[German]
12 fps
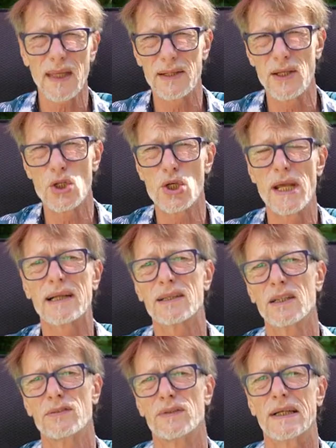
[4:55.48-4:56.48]
die
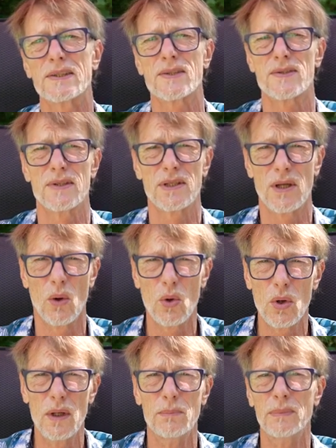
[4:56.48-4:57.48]
Stärken der Pflanzen sich ja
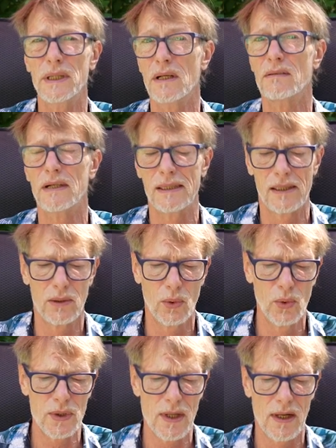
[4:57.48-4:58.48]
auch mittlerweile
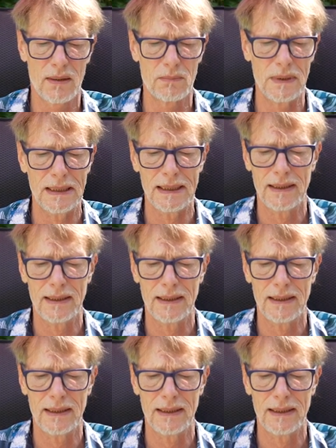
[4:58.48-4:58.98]
erhöht haben,